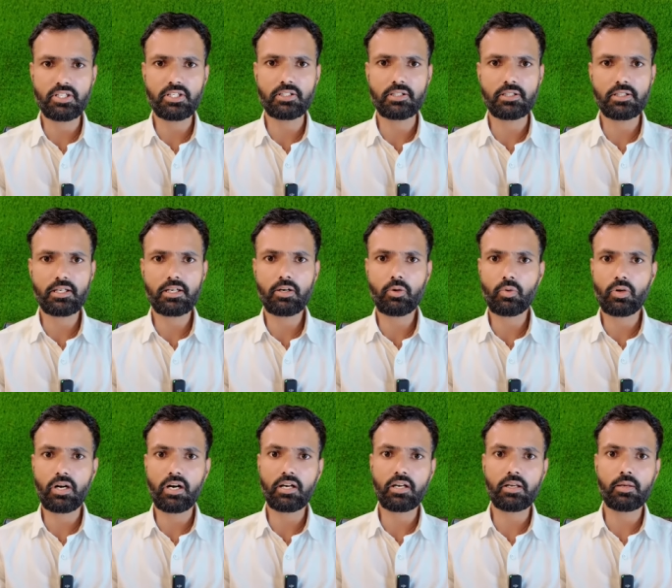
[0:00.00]
जीतते हैं
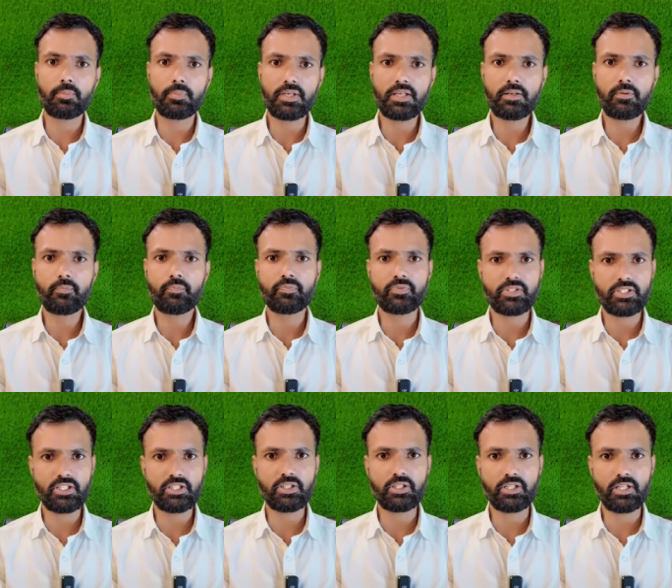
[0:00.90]
और आगे भी
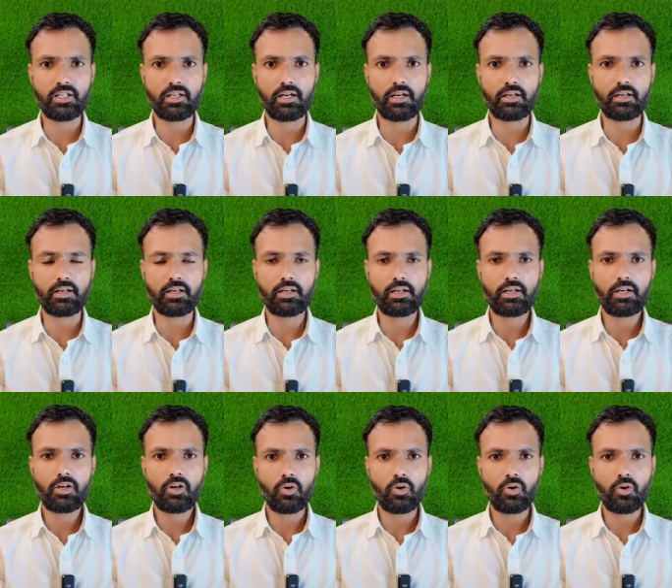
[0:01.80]
जीतते रहेंगे